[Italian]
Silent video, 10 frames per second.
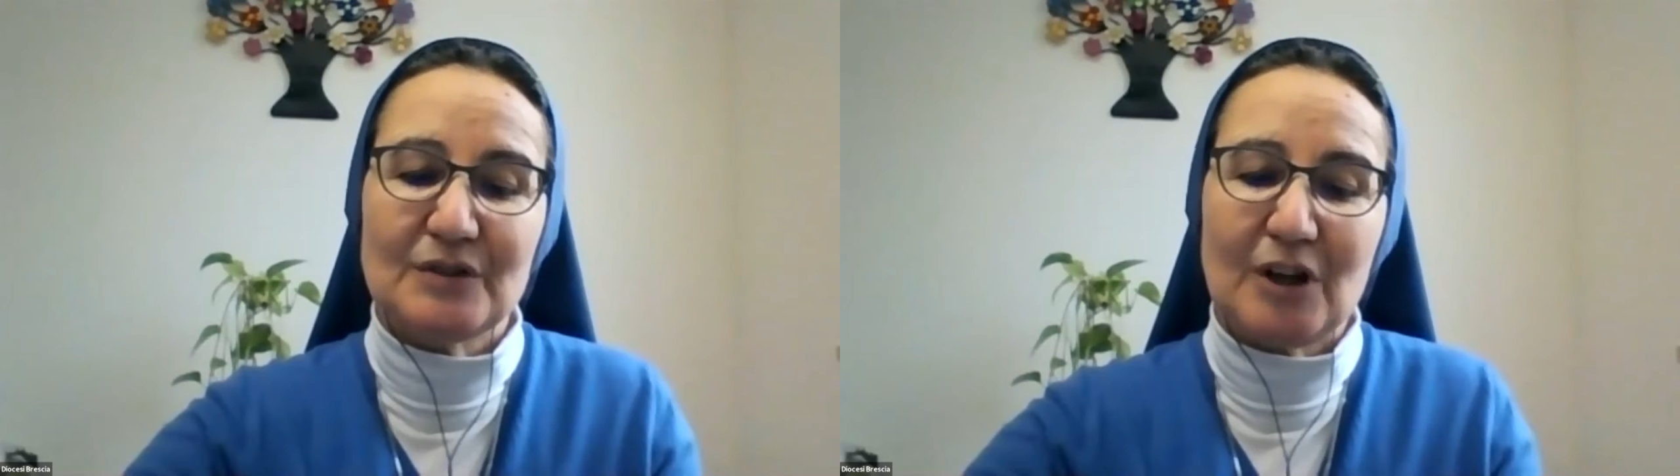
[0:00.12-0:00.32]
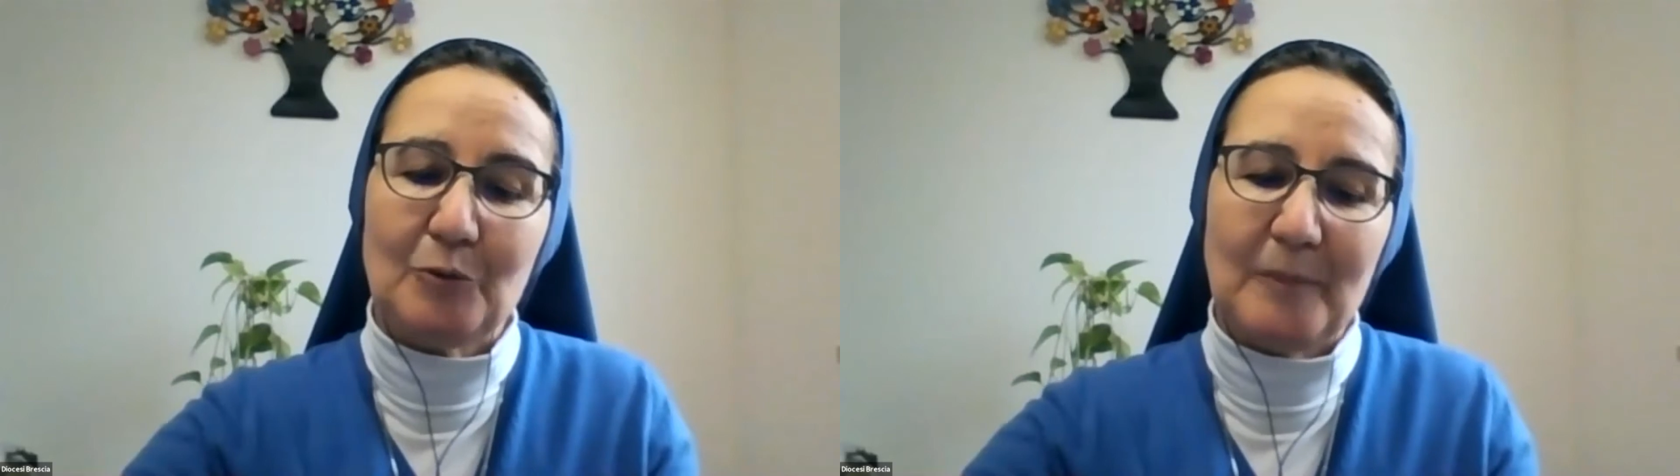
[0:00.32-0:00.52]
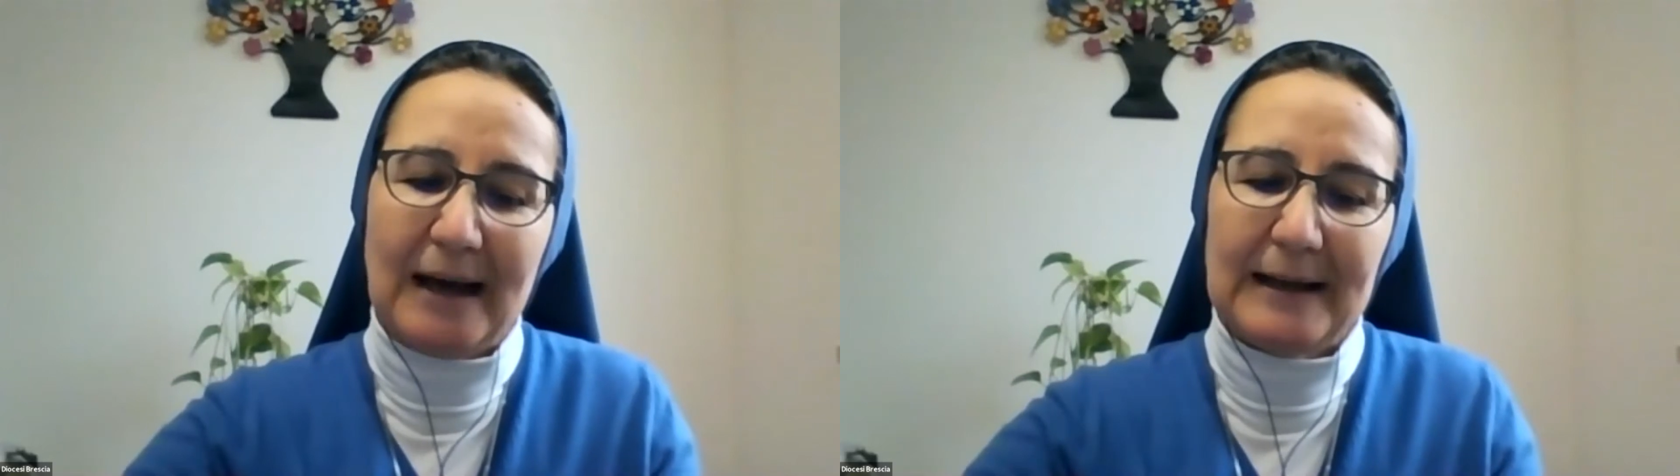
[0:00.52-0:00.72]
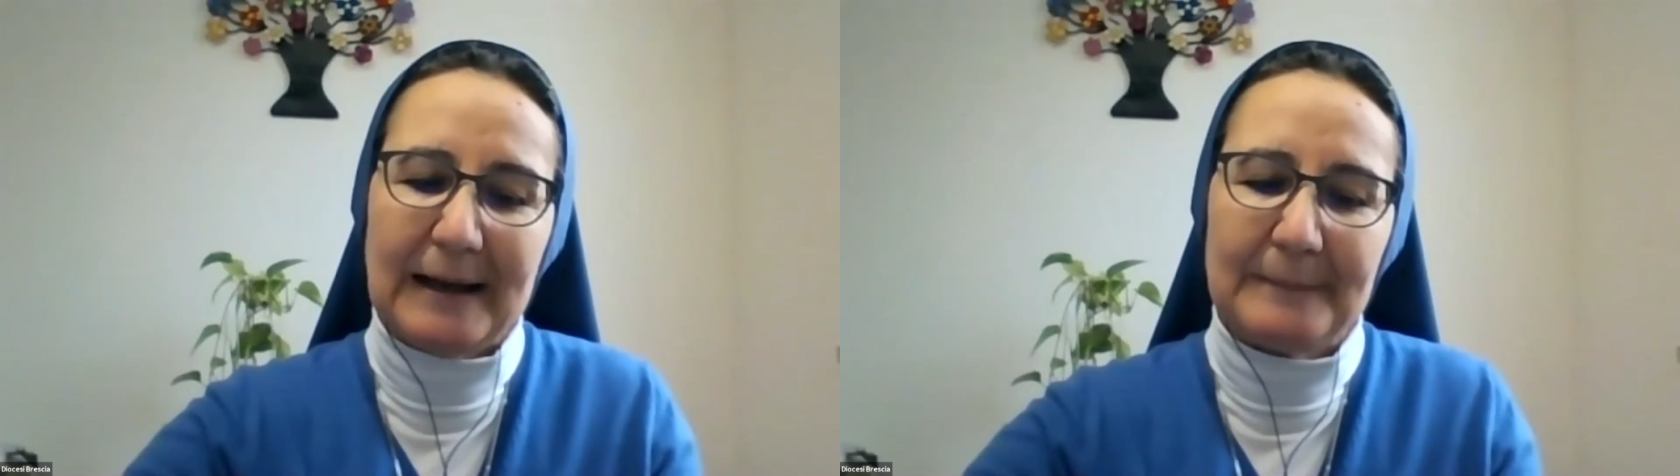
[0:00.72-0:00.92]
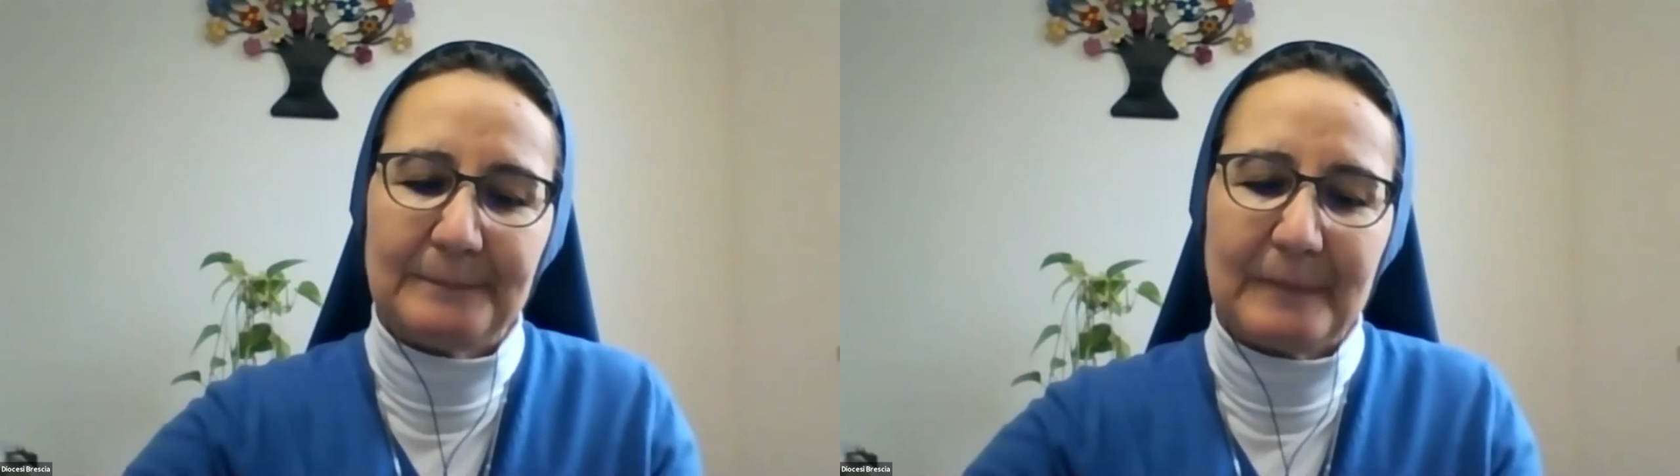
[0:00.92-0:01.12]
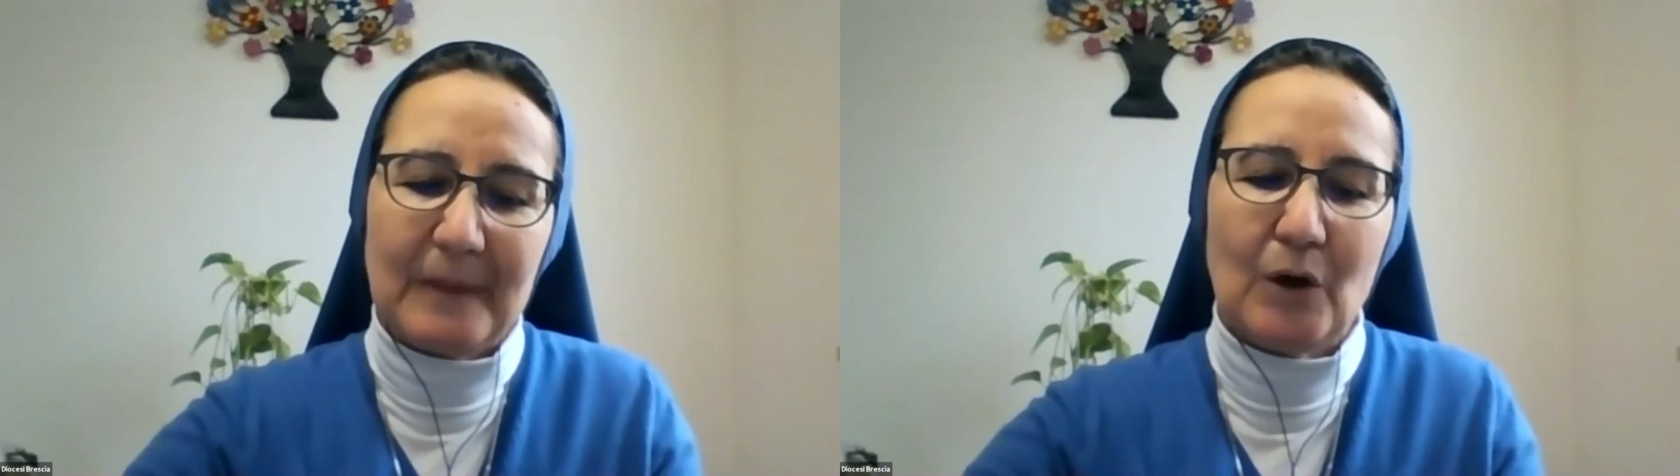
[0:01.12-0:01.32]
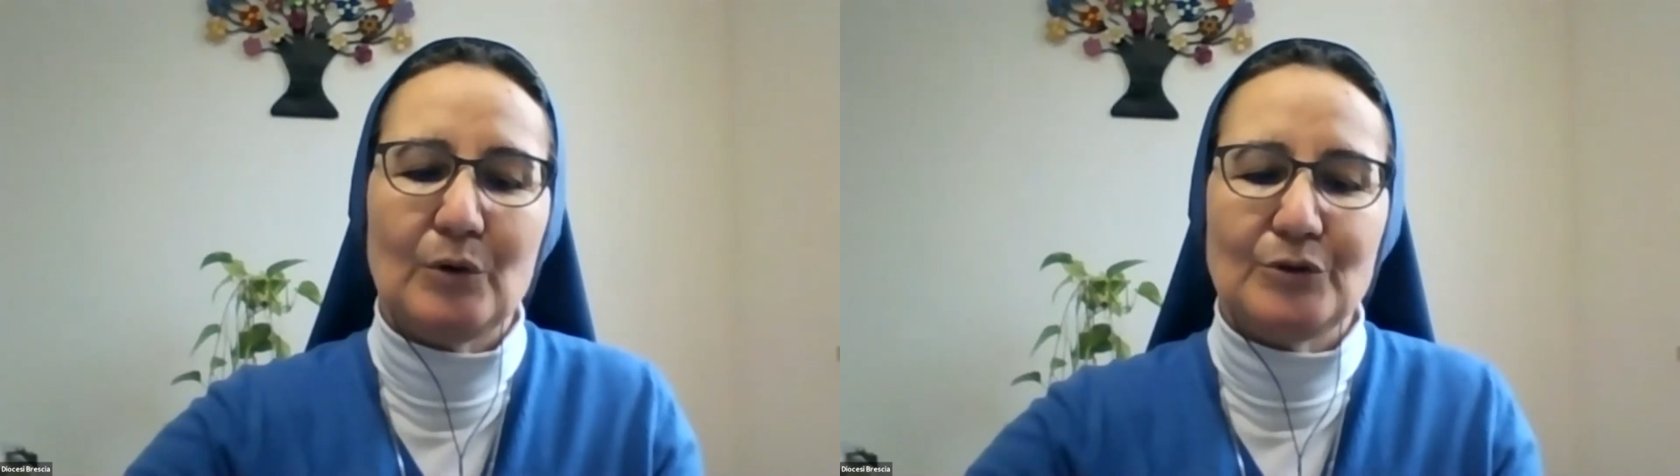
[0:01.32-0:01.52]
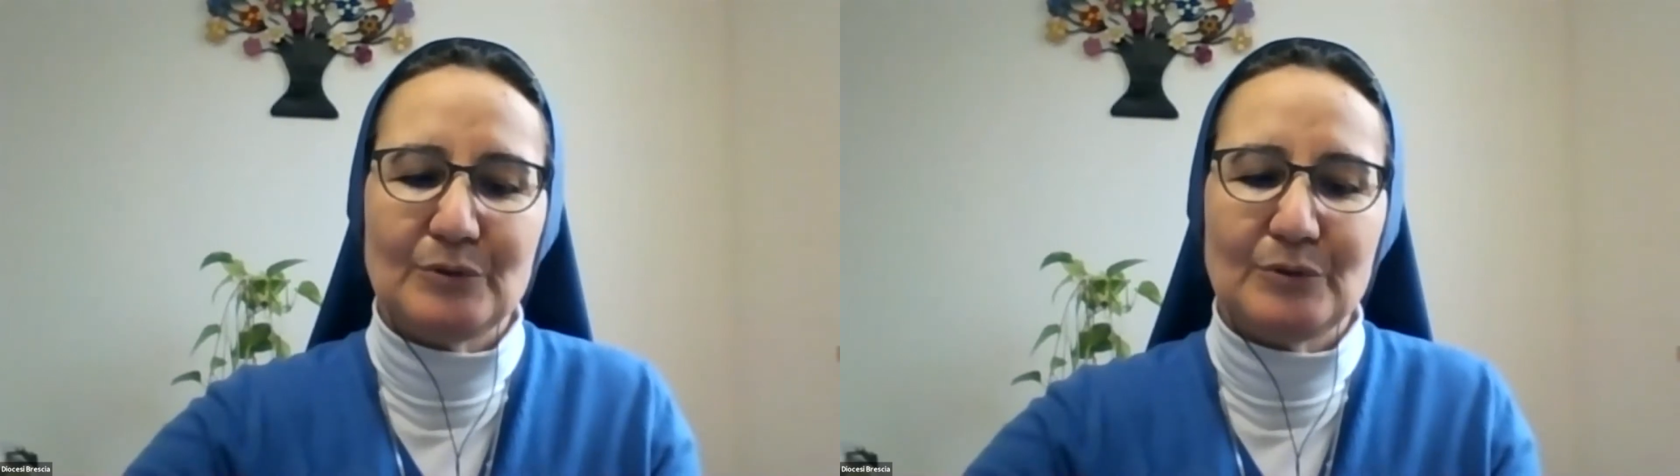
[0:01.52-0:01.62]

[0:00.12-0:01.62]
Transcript: Sabato 6 febbraio